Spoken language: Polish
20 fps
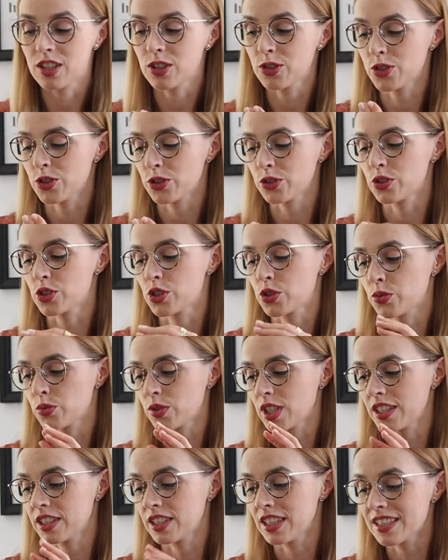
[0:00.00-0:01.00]
Chodzi o to, że
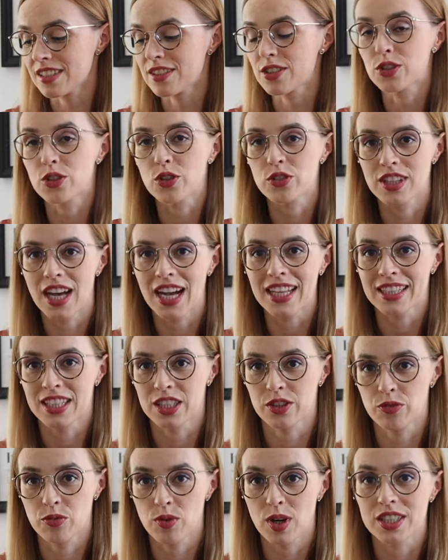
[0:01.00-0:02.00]
tutaj jest
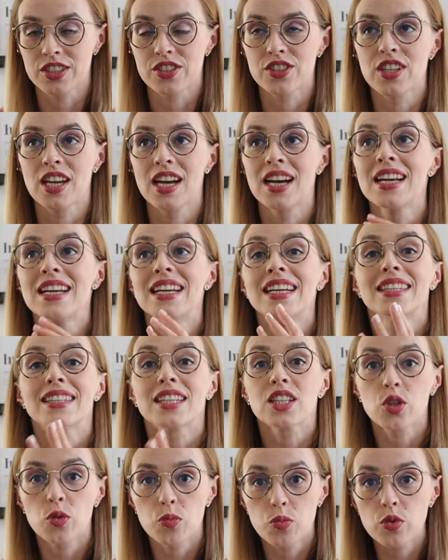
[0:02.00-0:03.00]
dodatek właśnie
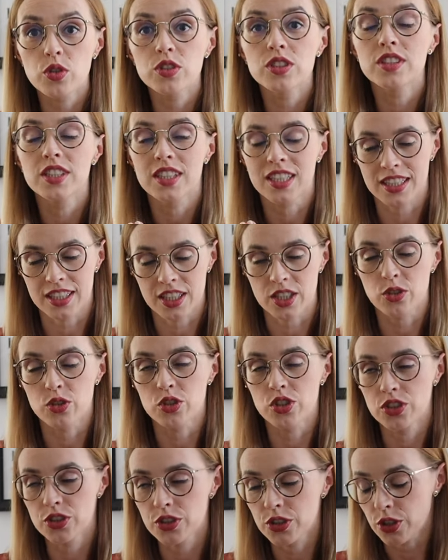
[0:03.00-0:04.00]
tego błonnika, tej
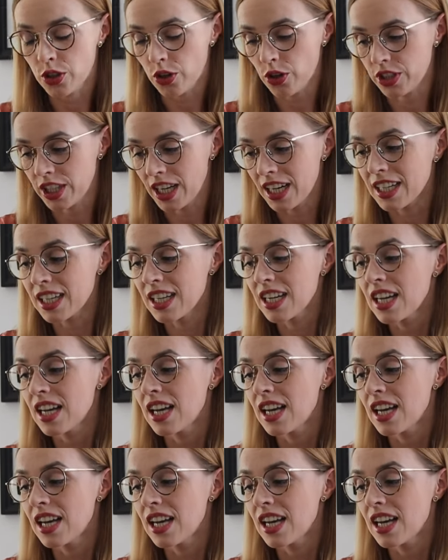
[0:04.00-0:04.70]
rośliny koniak